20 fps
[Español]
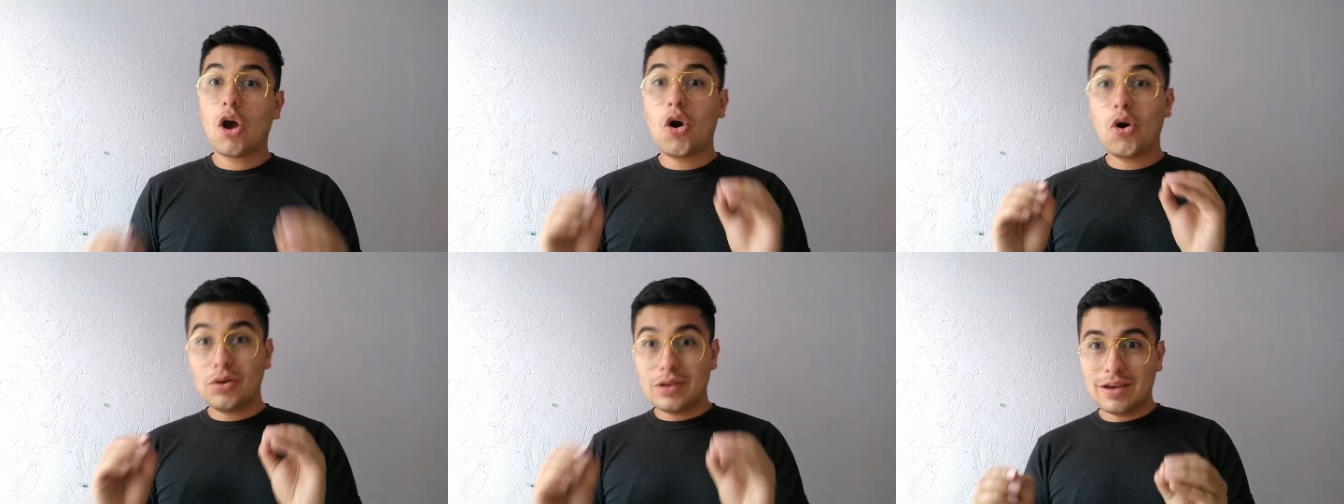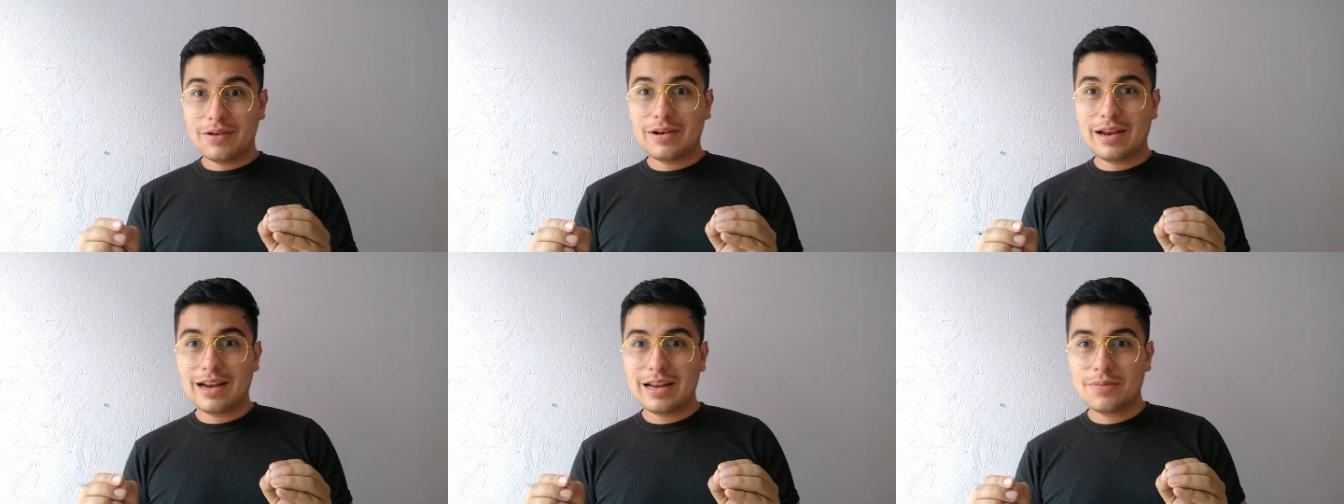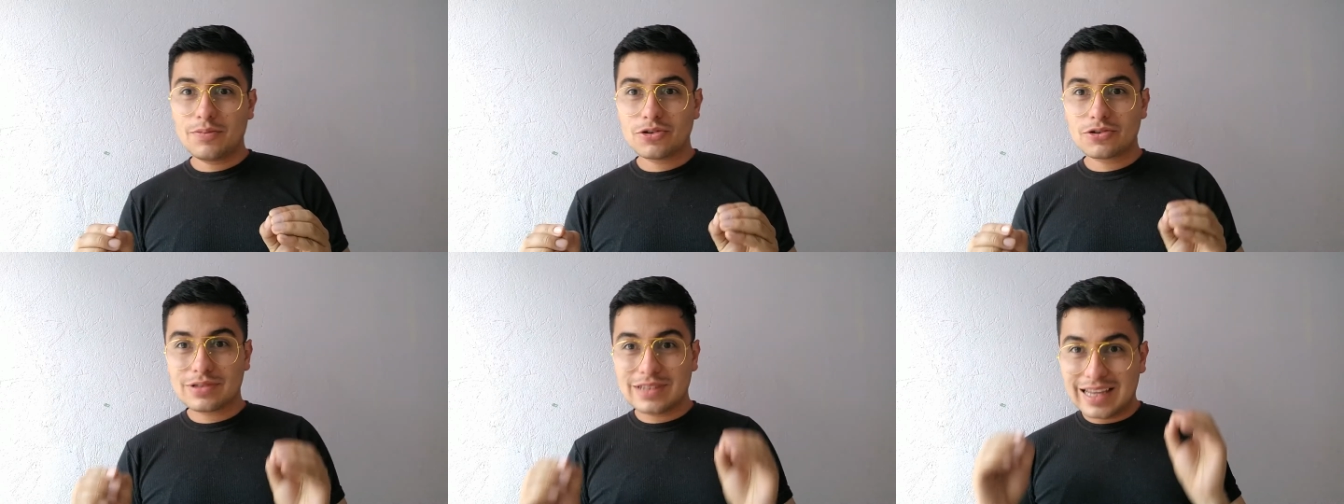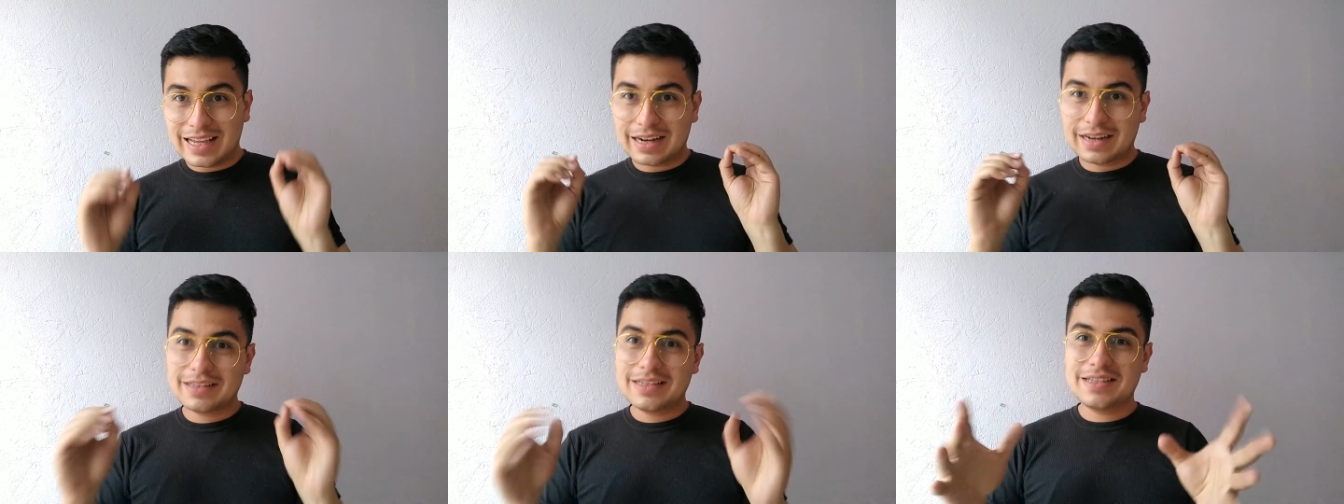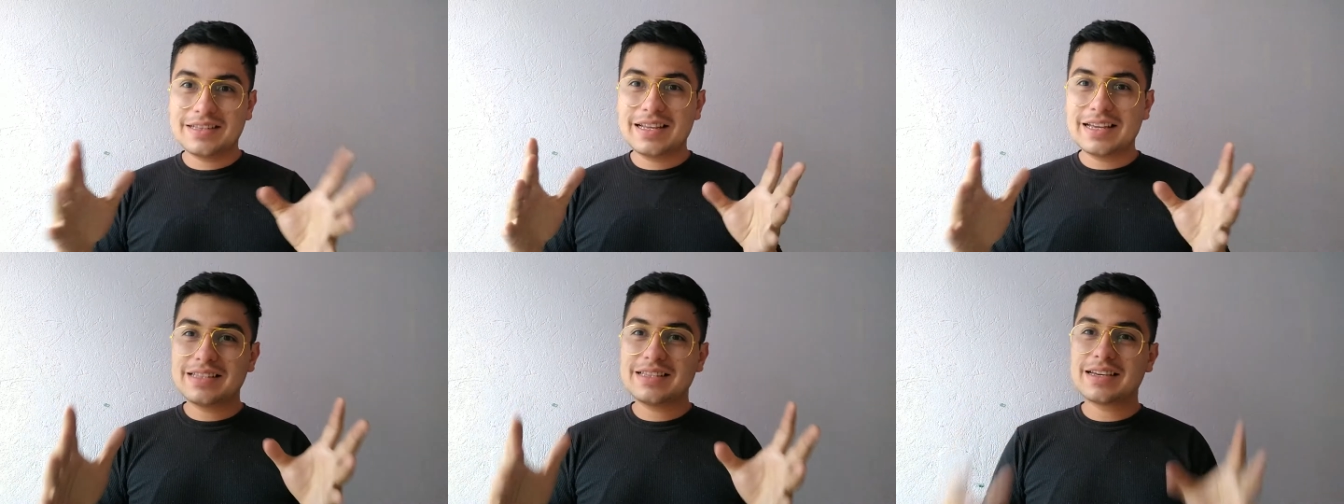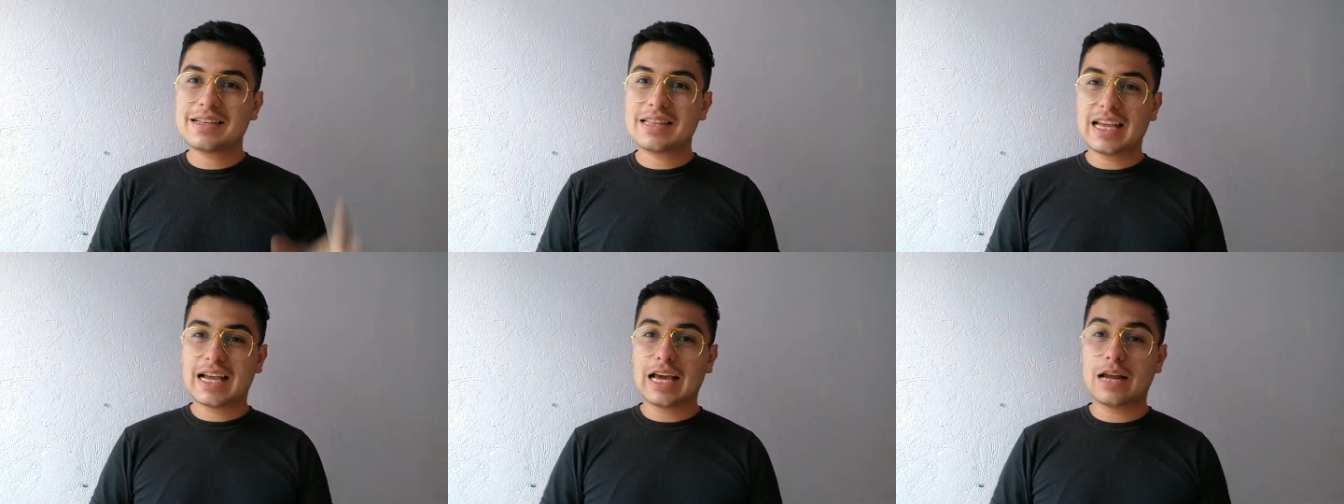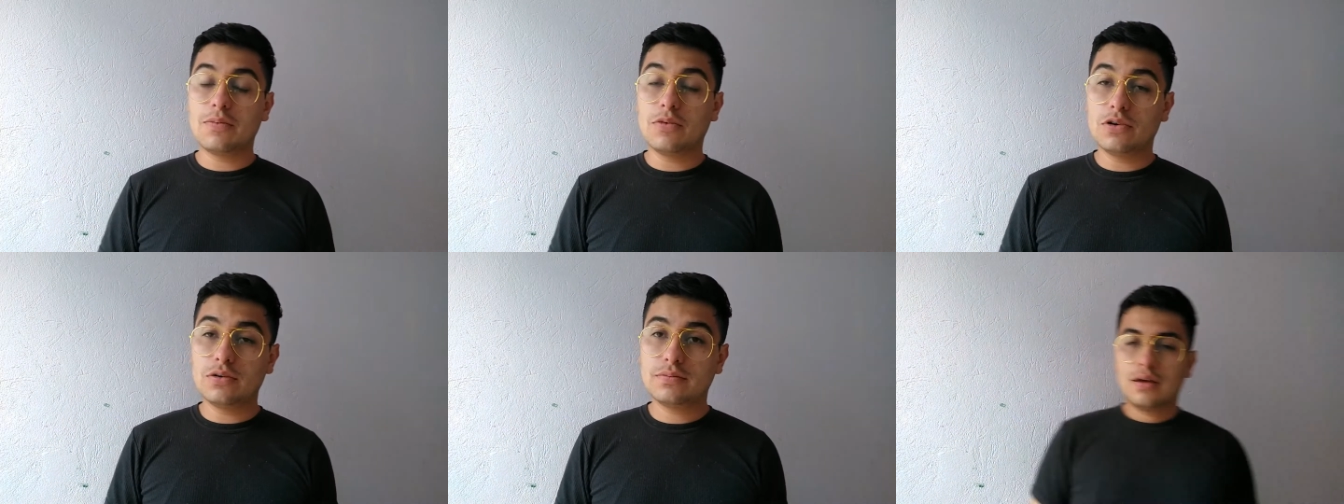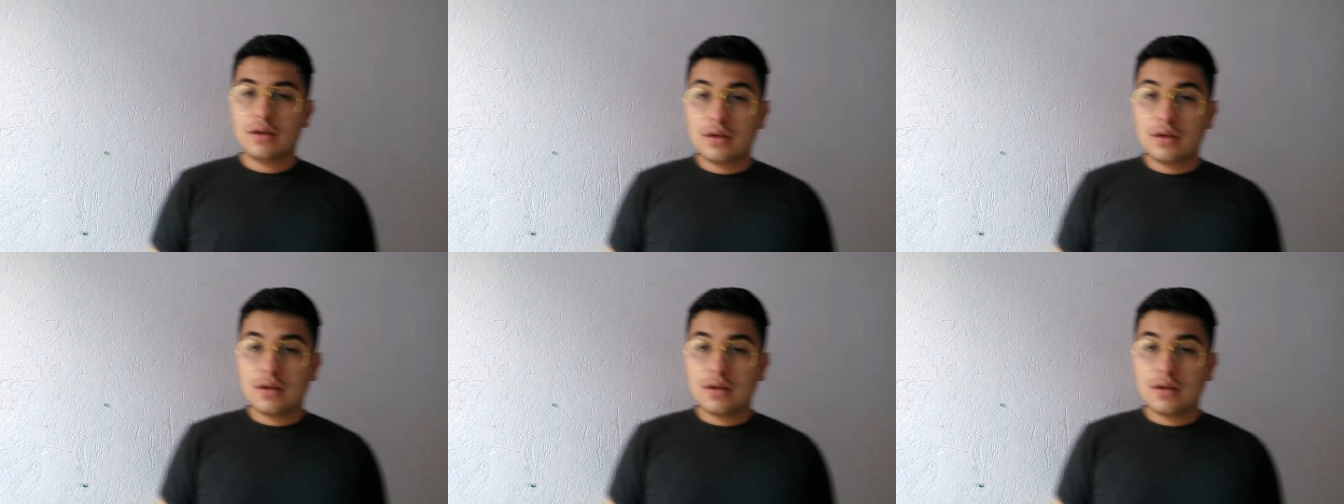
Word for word: Hoy hablaremos de resistencias de carbono.